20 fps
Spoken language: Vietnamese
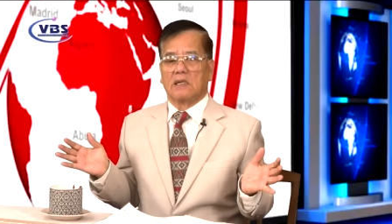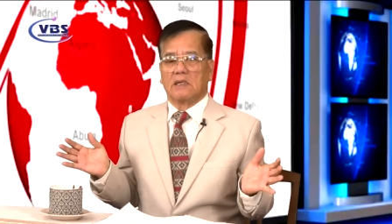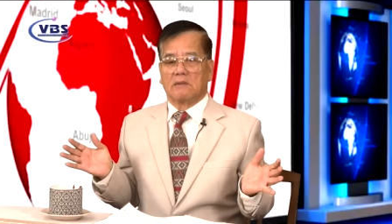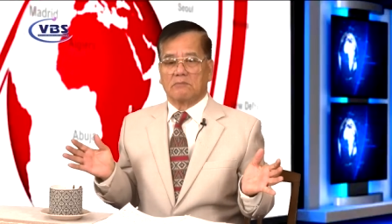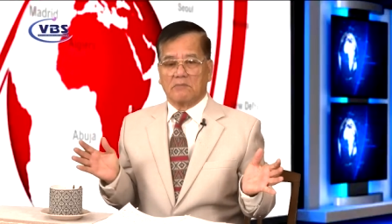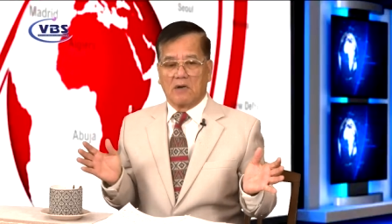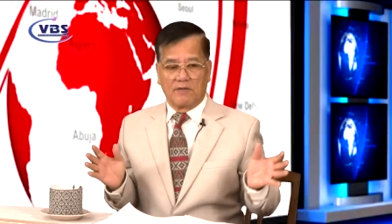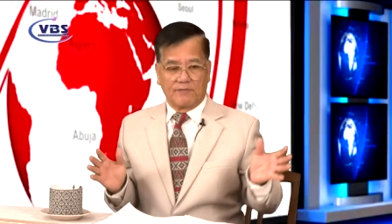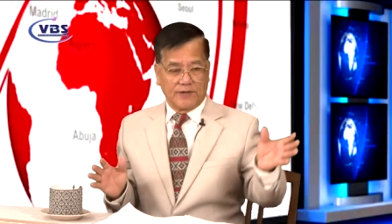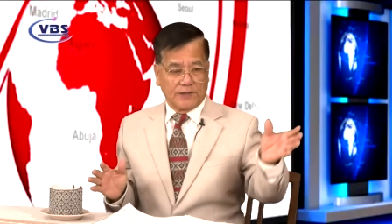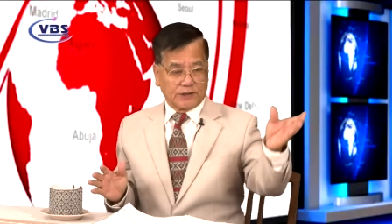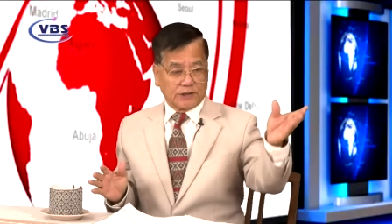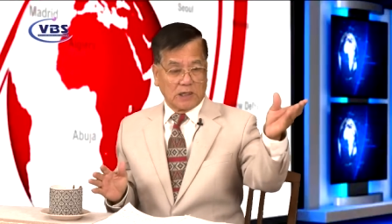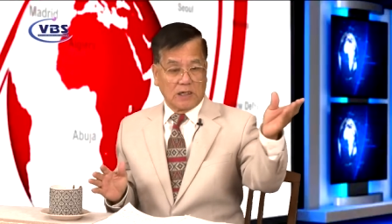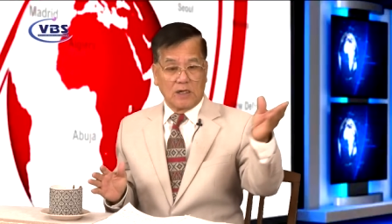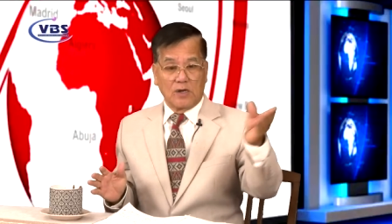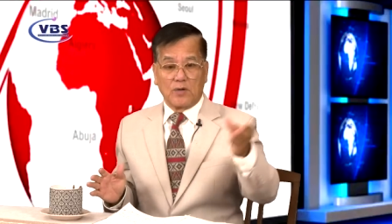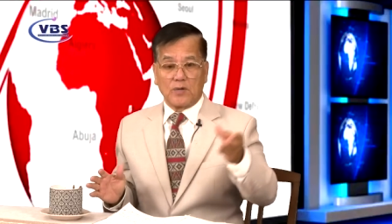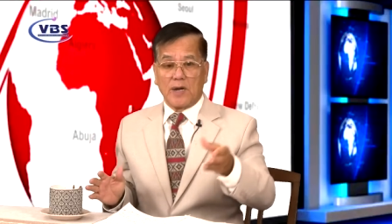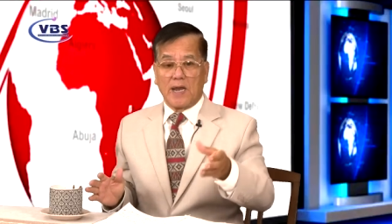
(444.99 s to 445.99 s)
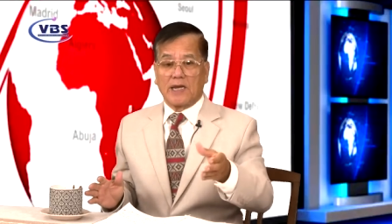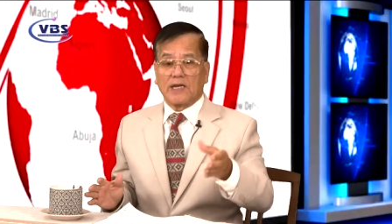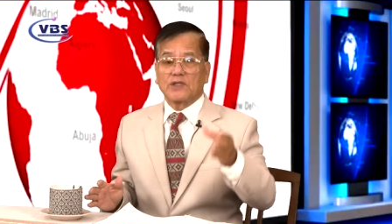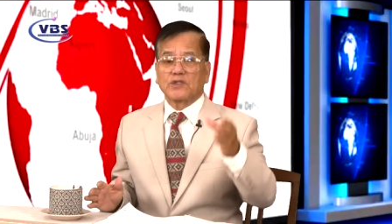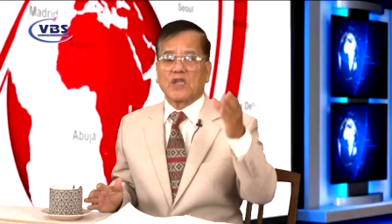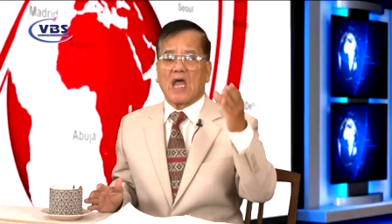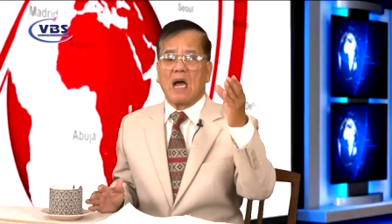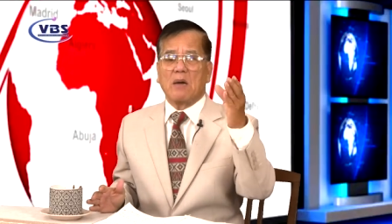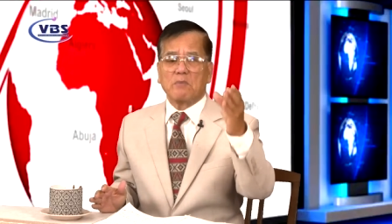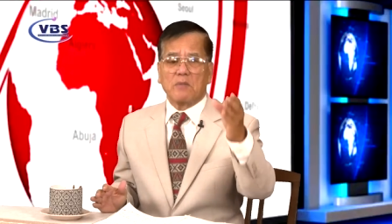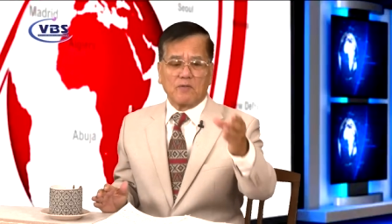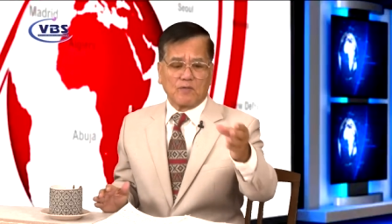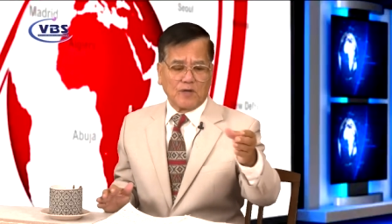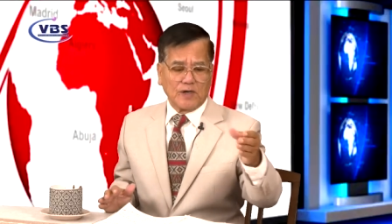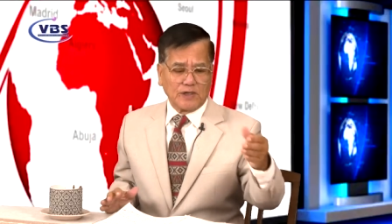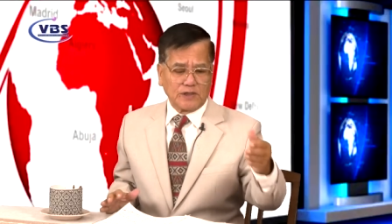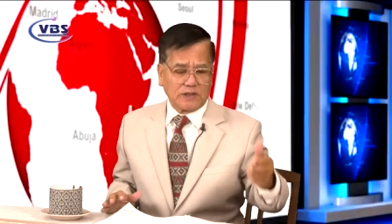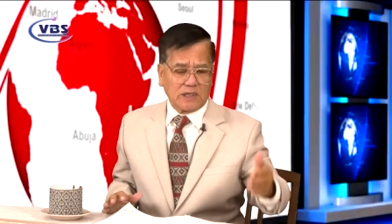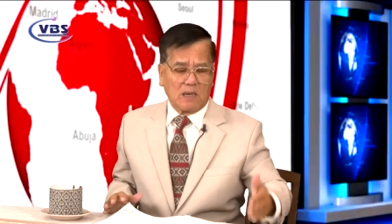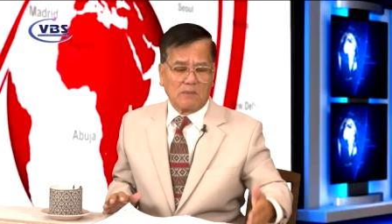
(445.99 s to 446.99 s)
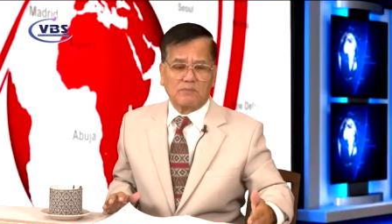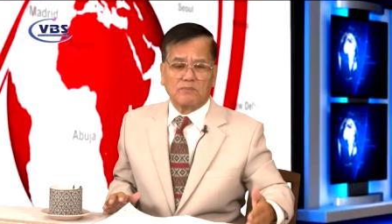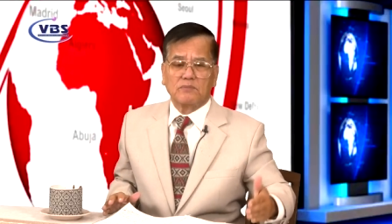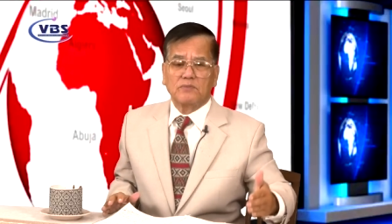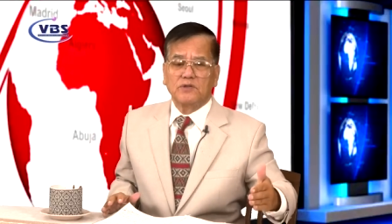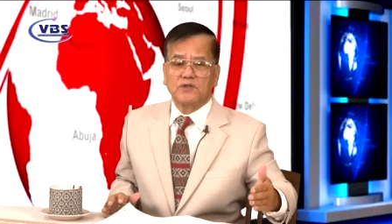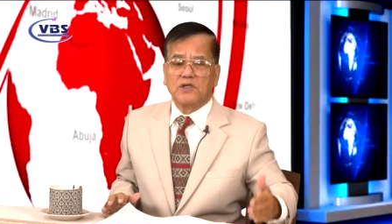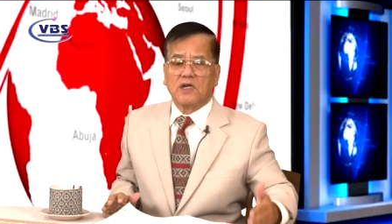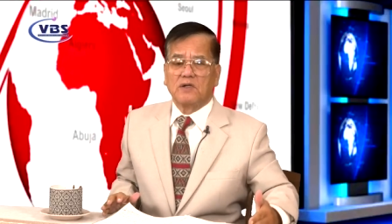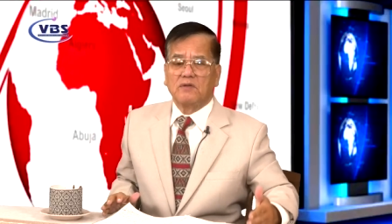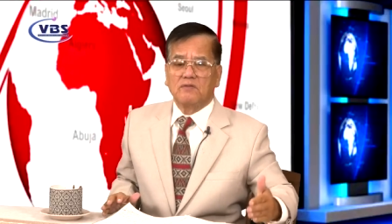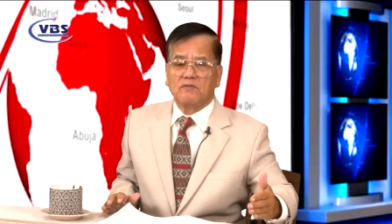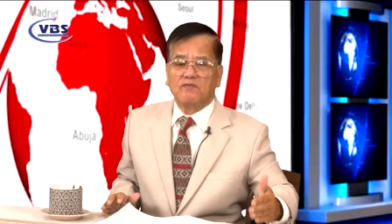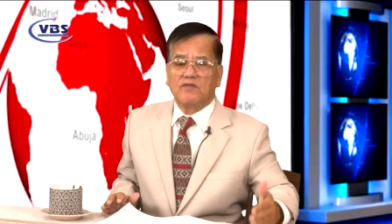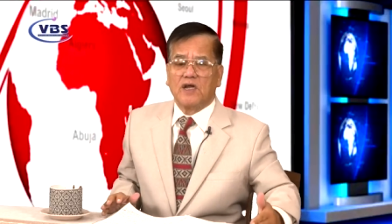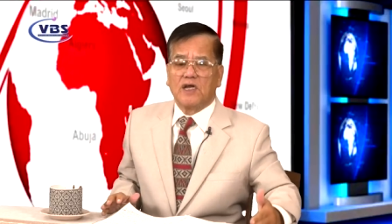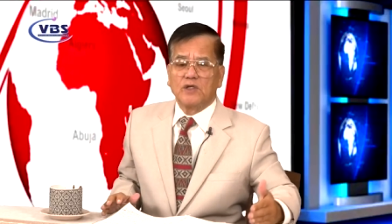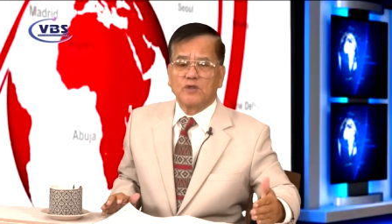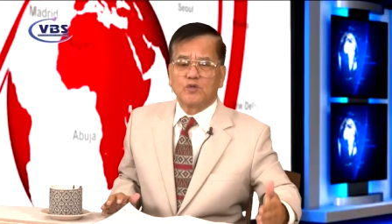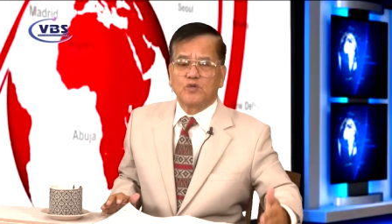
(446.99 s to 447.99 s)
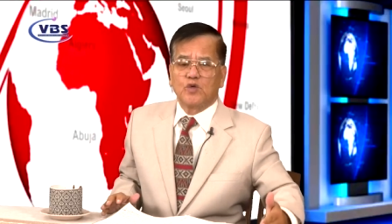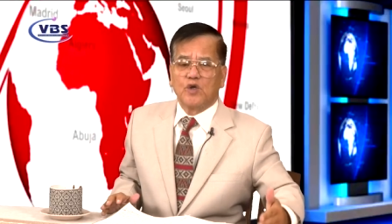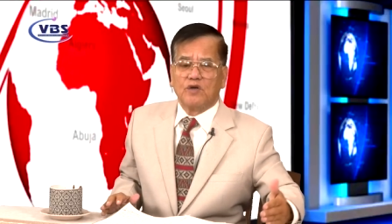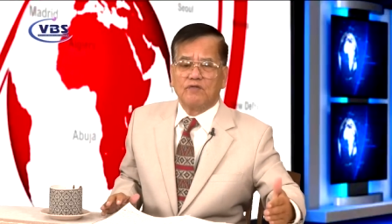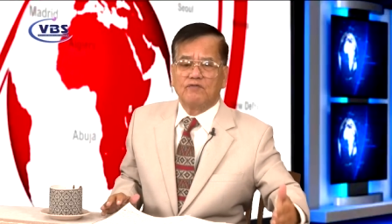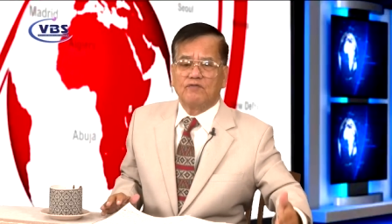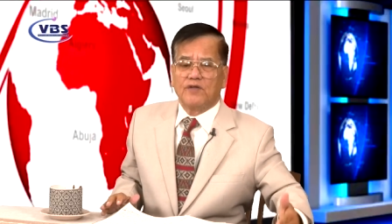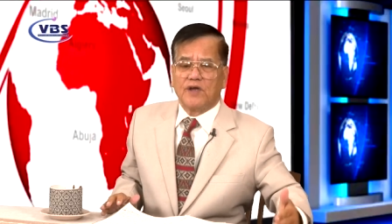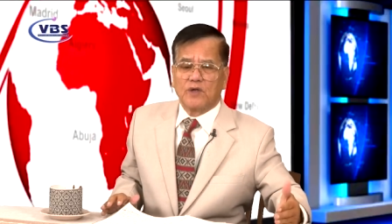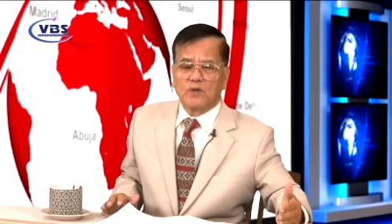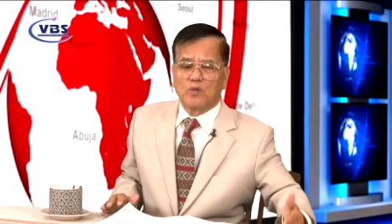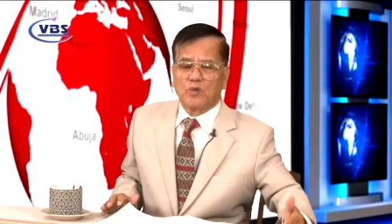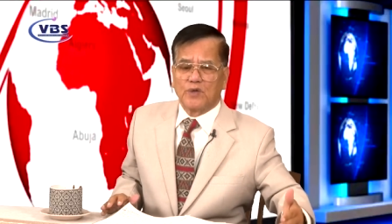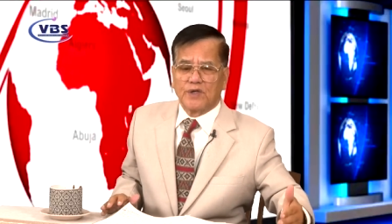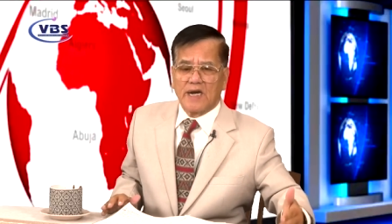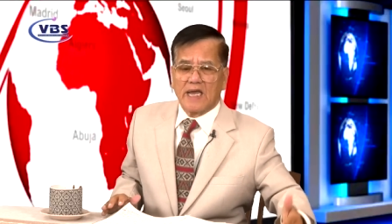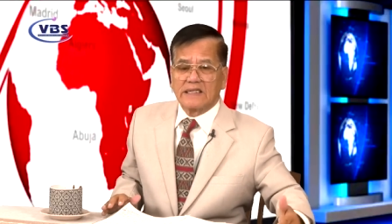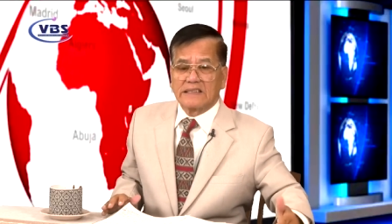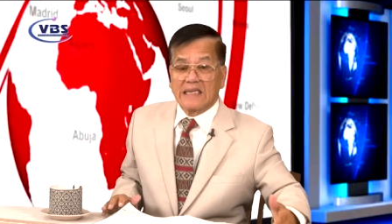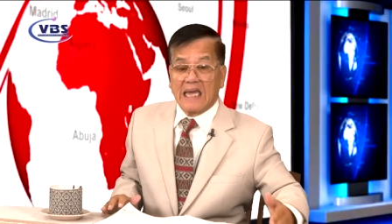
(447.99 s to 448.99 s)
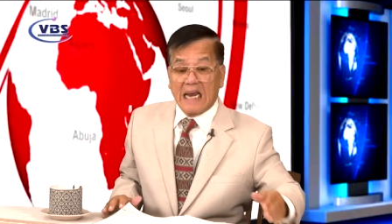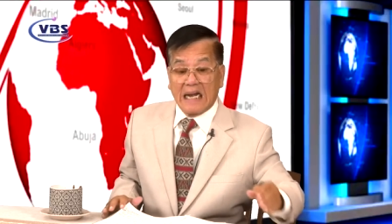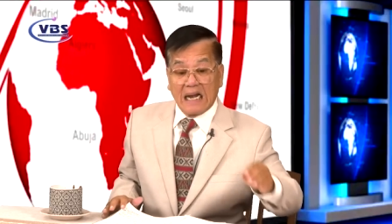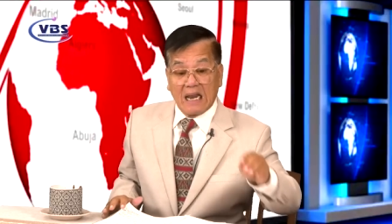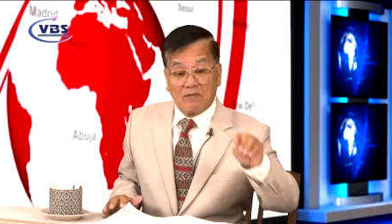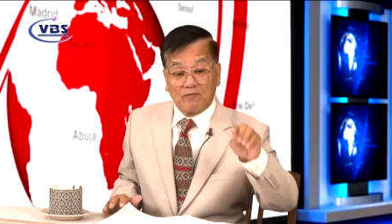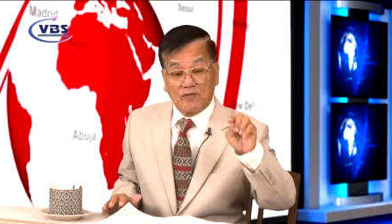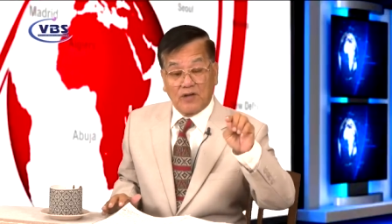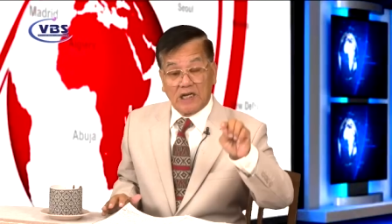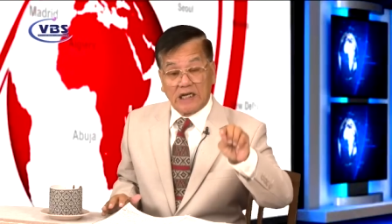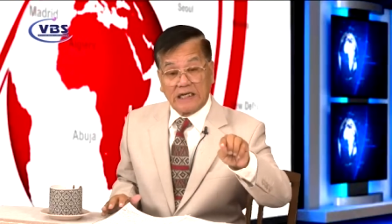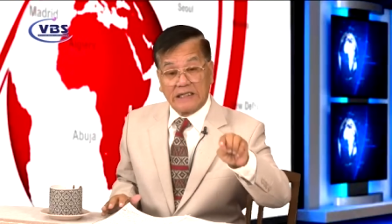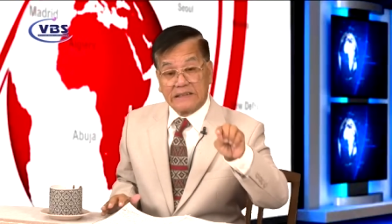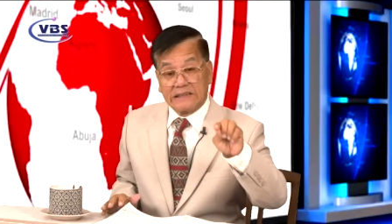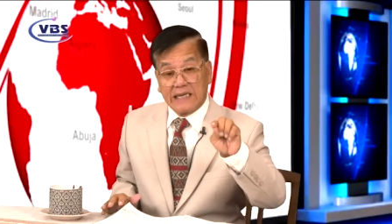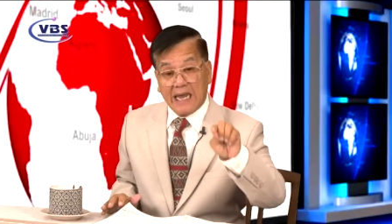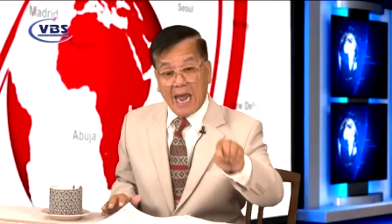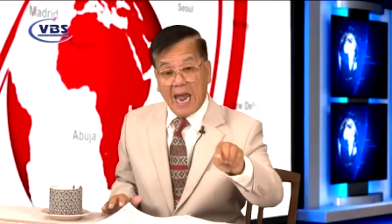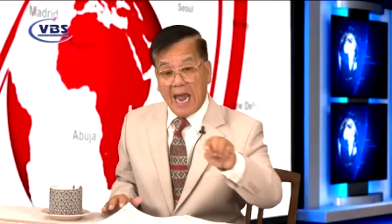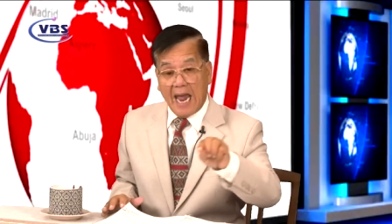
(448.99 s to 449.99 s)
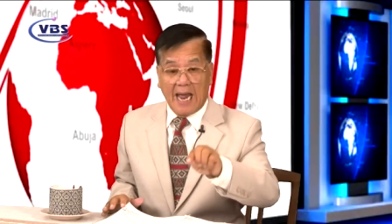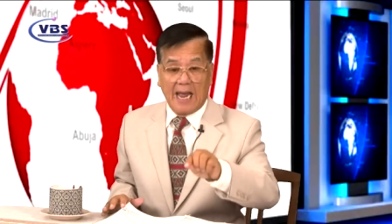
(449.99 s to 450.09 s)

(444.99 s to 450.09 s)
Bởi vì từ lâu nay tám mươi phần trăm nhân viên chuyên viên của NASA làm việc ở nhà.